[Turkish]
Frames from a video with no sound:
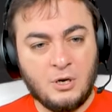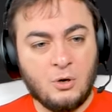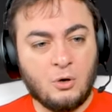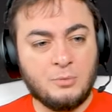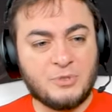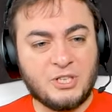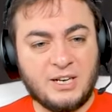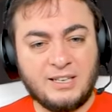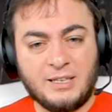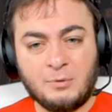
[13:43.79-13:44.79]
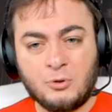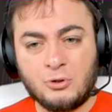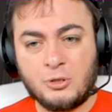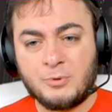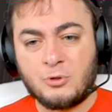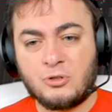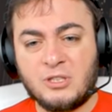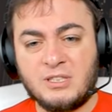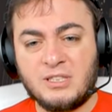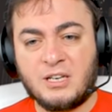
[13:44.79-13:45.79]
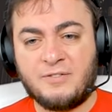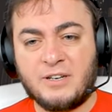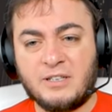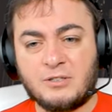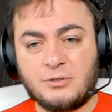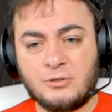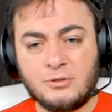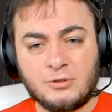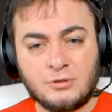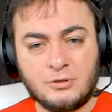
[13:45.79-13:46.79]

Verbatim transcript: Oğlum içeride kim konuşuyor? Bir sussanız da kafa karıştırıyoruz.